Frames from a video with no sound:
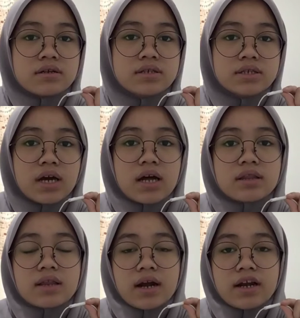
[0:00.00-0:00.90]
Dia
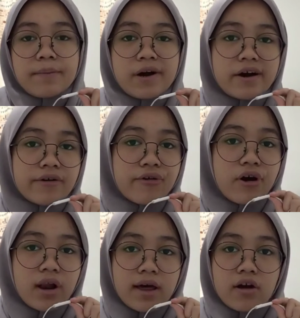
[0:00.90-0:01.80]
terkena pengaruh
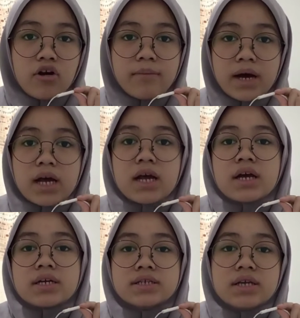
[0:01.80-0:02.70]
oleh Roma
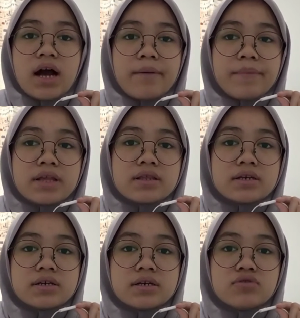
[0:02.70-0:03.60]
di abad
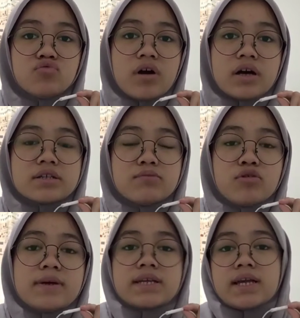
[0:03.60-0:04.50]
ke-2
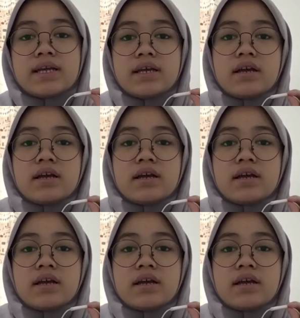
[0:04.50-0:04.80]
sebelum Masehi.